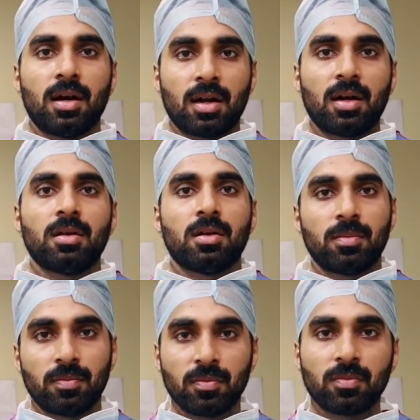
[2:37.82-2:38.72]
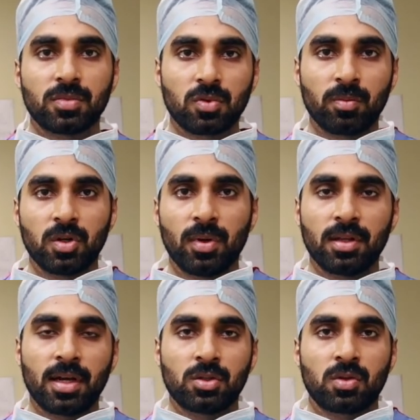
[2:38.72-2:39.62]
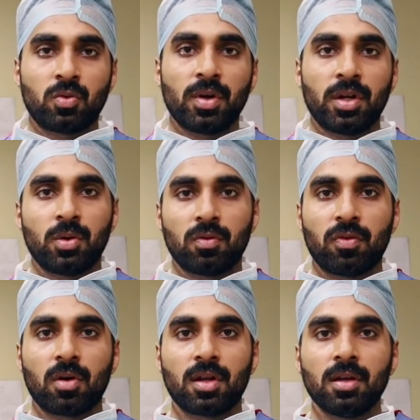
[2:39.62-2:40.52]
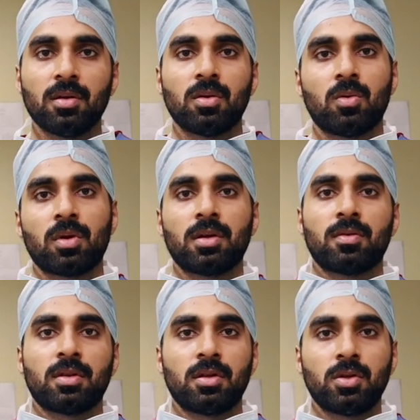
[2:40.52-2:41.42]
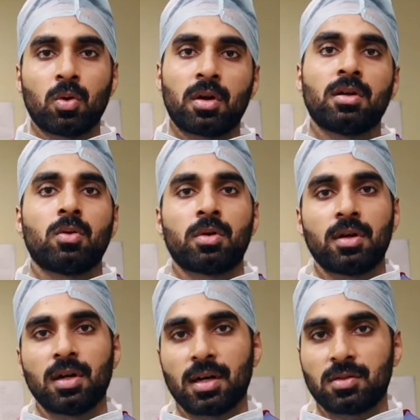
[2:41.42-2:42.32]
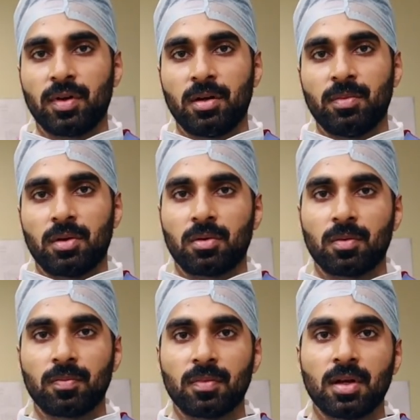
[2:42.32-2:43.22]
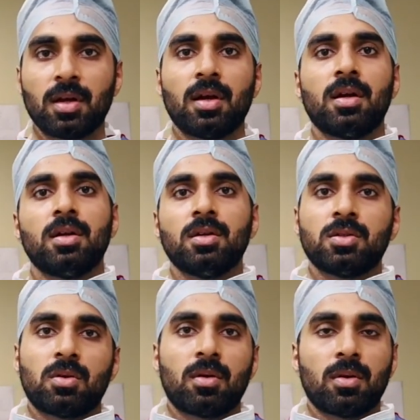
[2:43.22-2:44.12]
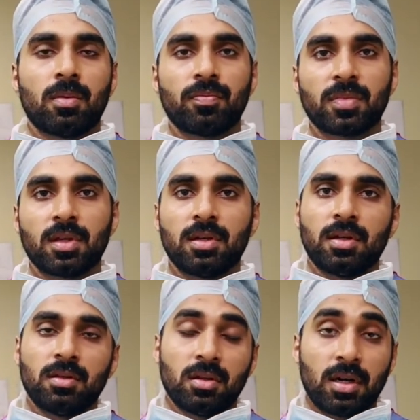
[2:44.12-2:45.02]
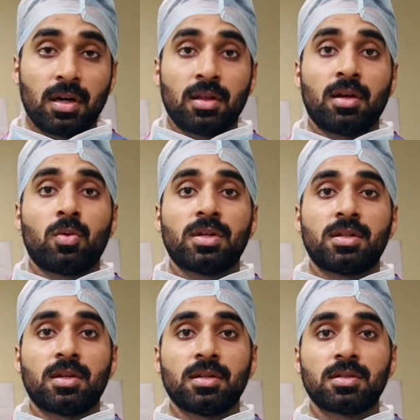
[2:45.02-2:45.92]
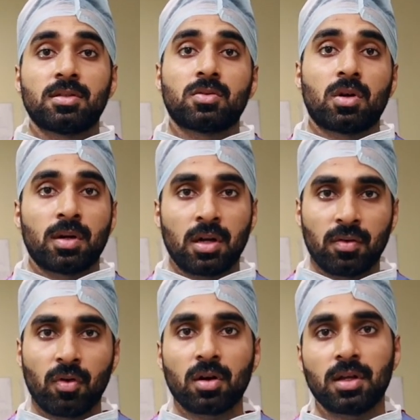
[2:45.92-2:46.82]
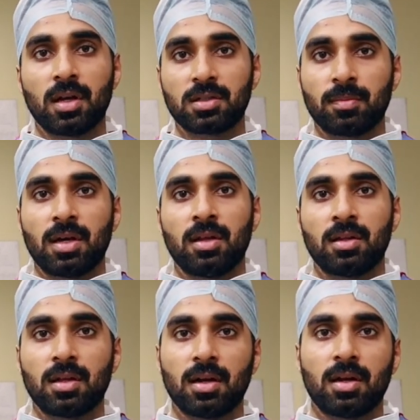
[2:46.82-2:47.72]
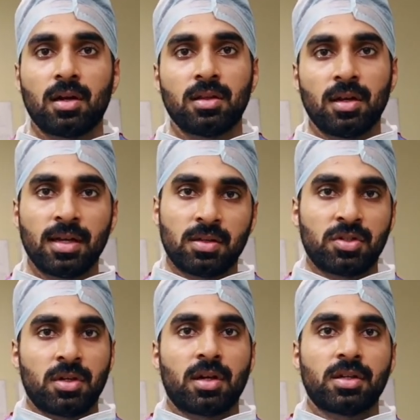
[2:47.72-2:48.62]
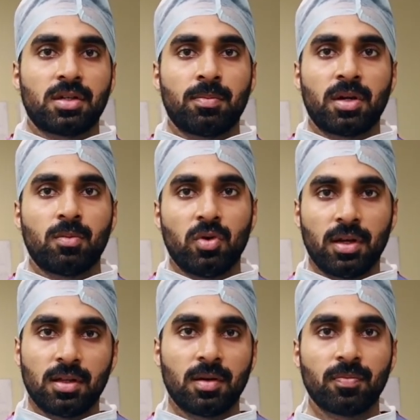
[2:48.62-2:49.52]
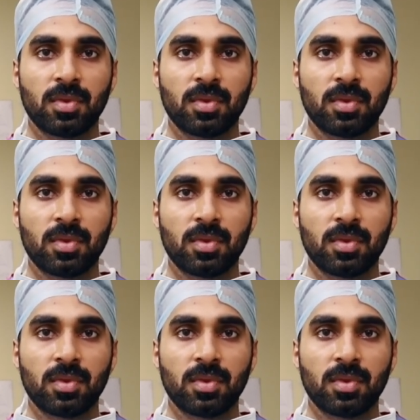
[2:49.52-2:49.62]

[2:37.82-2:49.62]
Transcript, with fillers: ஆனால் ஸோ பிட்வீன் த ஏஜஸ் ஆஃப் டுவெண்ட்டி டு ஃபார்ட்டி உங்களுக்கு வந்து டோட்டல் டோட்டல் கிளாஸ் ஃப்ரீடம் இருக்கும் ஸோ த அதர் கொஸ்டின் இஸ் ஸோ நாங்கள் நான் ஃபார்ட்டி இயர்ஸ்க்கு மேலே இருந்தால் நான் இந்த லேசர் விஷன் கரெக்ஷனை பண்ண முடியாதா